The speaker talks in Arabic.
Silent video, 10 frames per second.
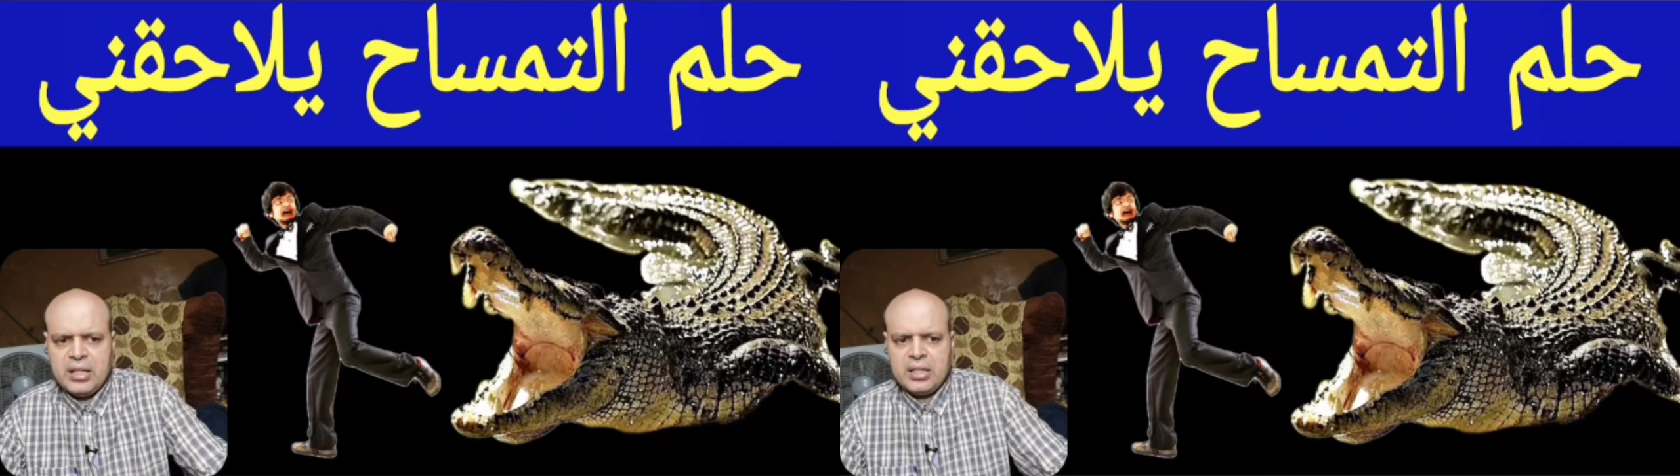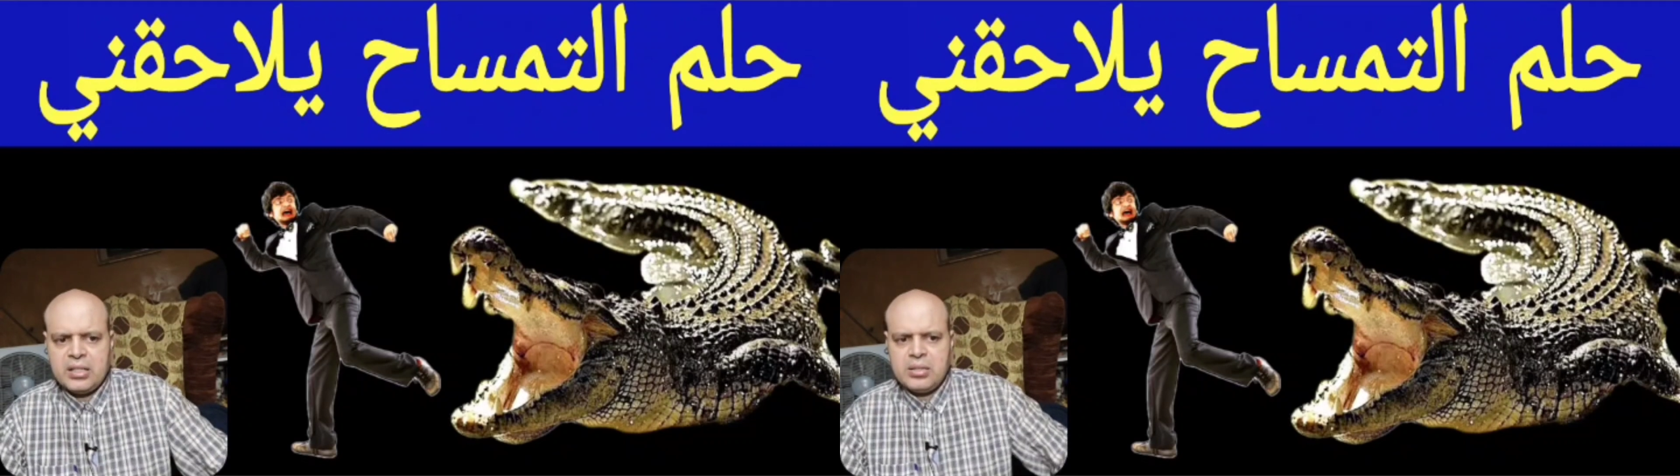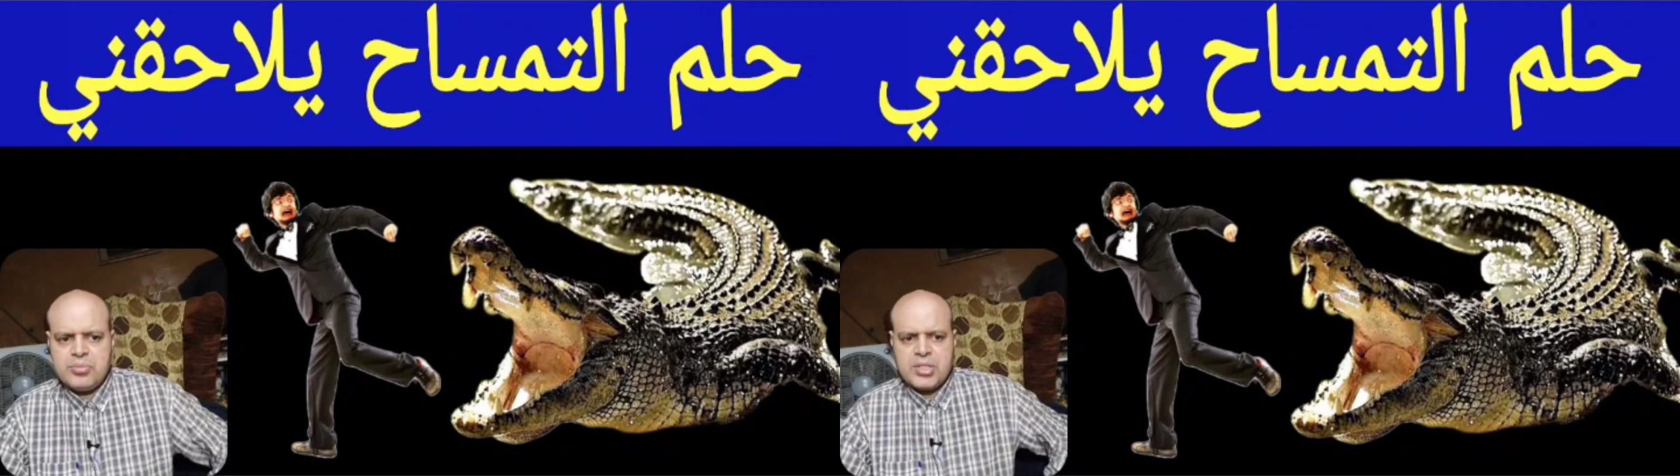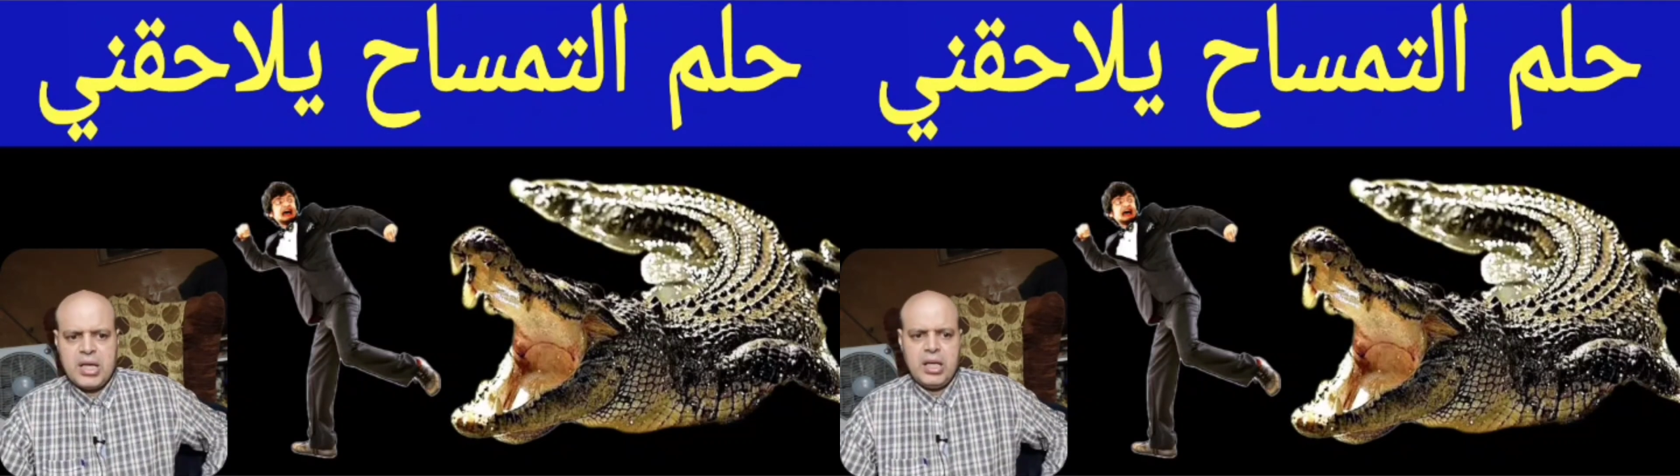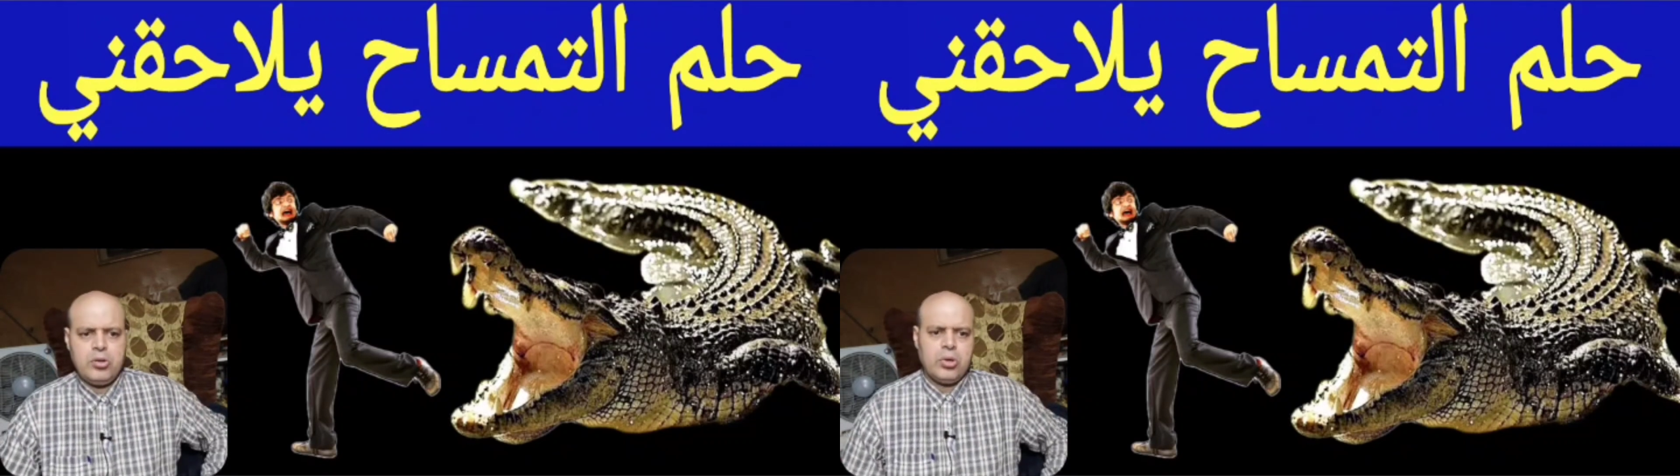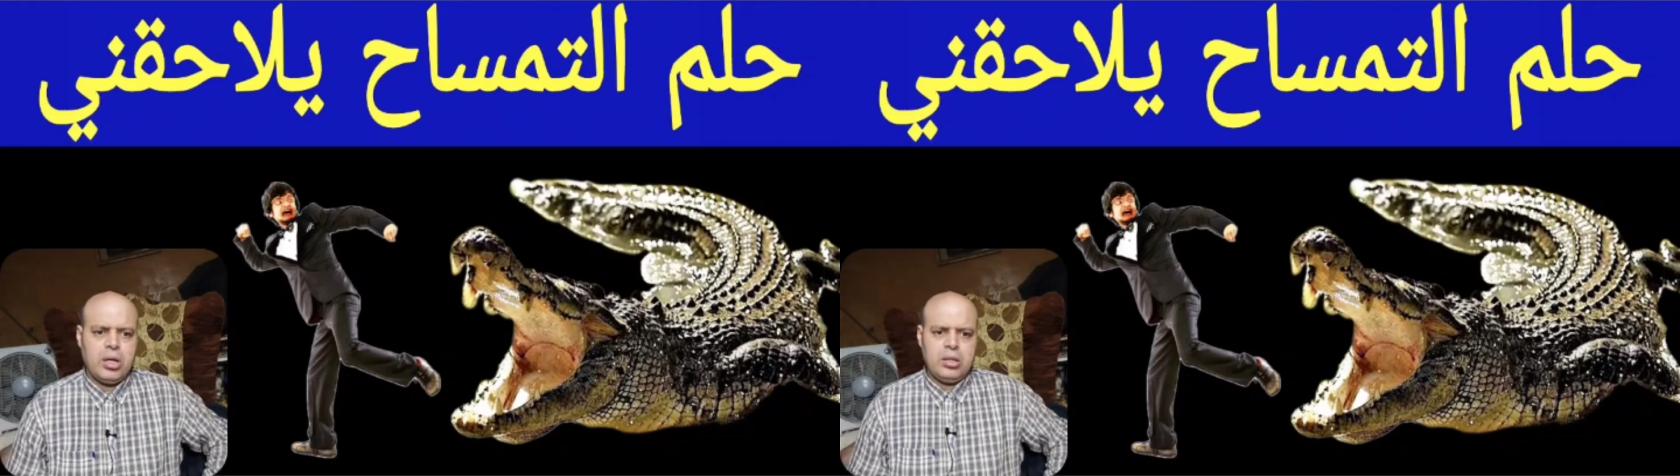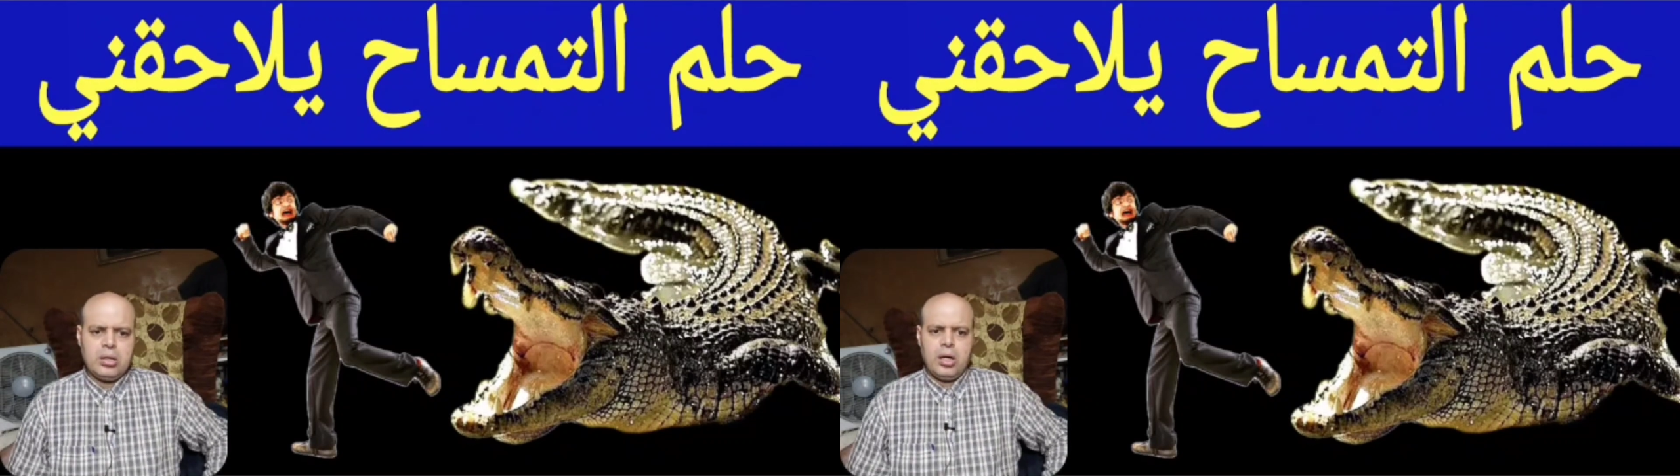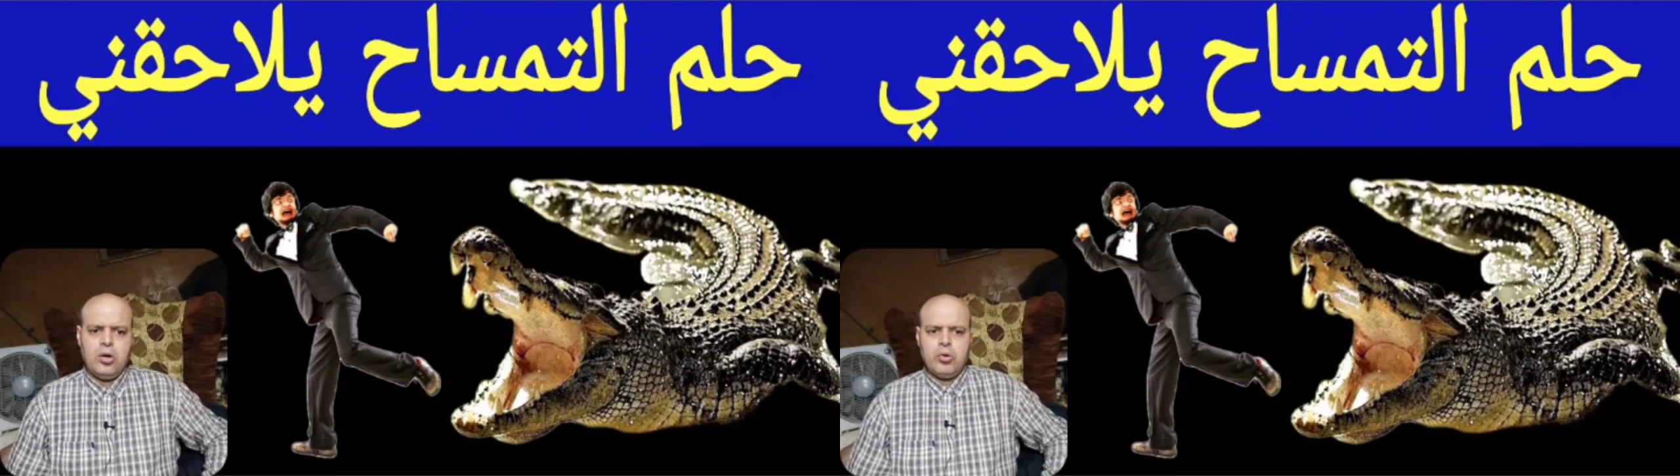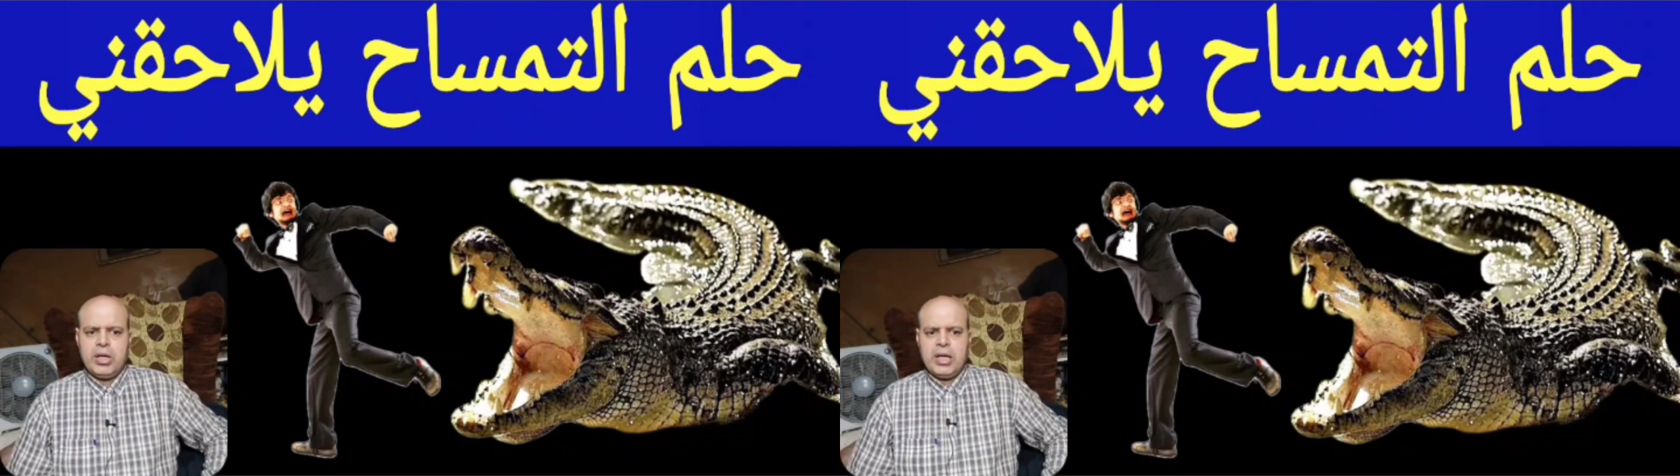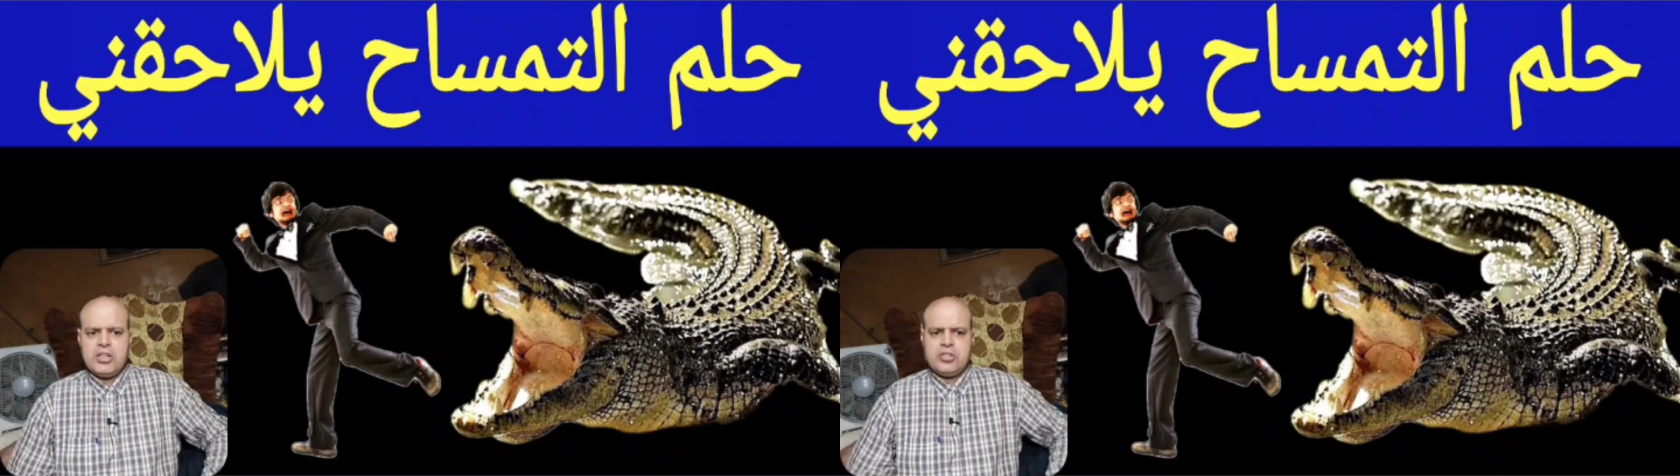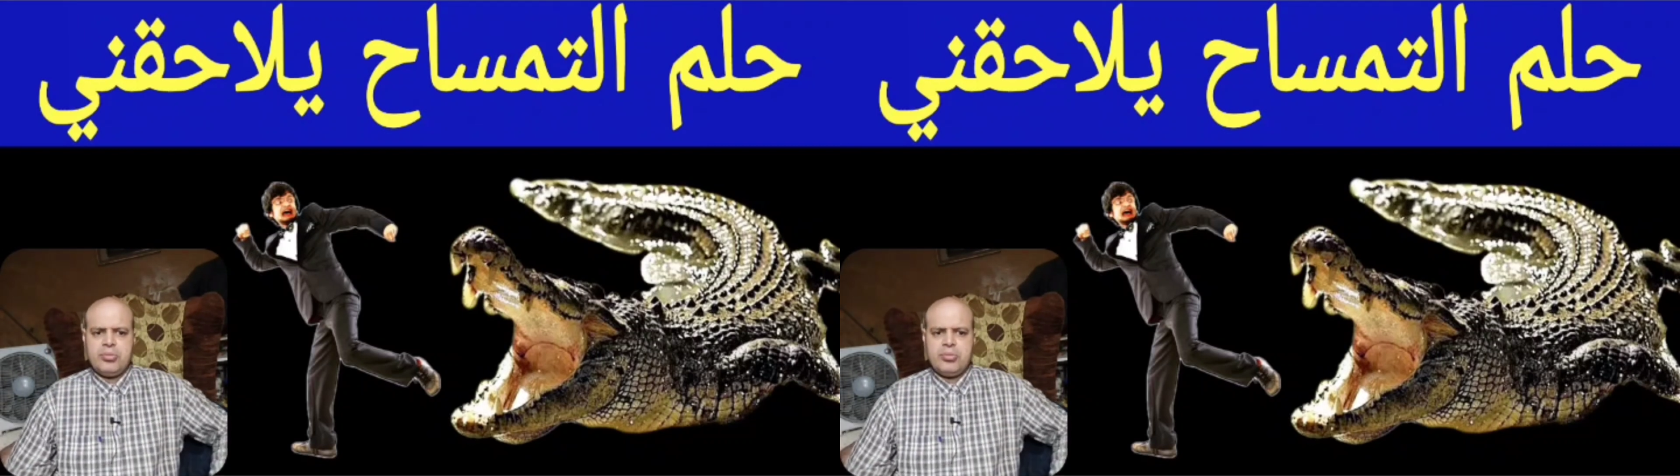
التمساح يلاحقه ويهجم